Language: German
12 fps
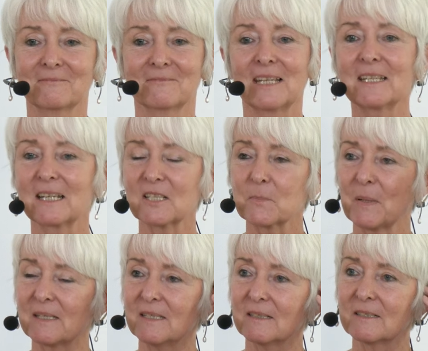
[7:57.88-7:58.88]
Ich
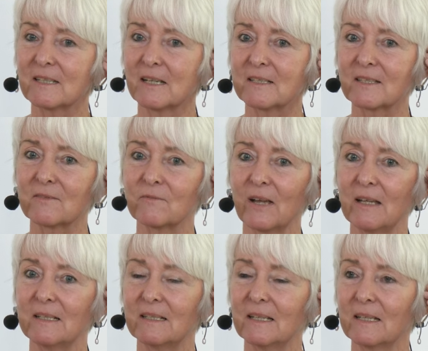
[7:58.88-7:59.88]
respektiere das,
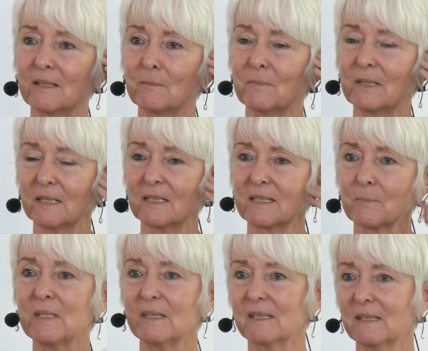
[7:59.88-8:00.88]
weil ähm, es
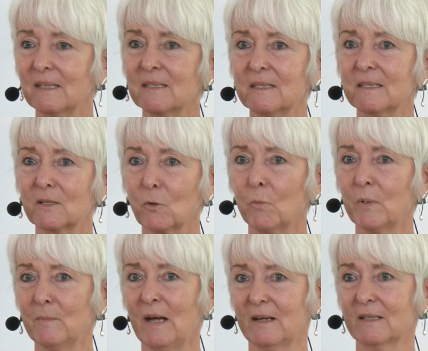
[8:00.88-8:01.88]
bin nicht ich, die Gruppe
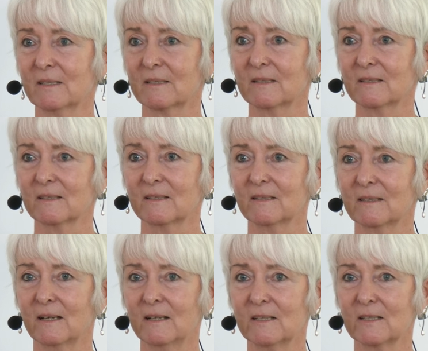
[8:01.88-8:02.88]
macht,
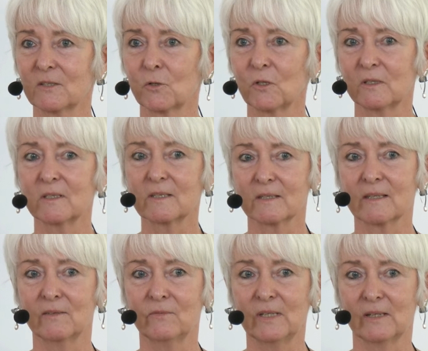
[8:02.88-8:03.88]
ja, sondern es ist
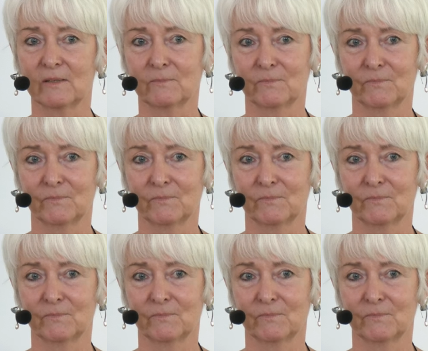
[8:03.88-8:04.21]
ein Wir.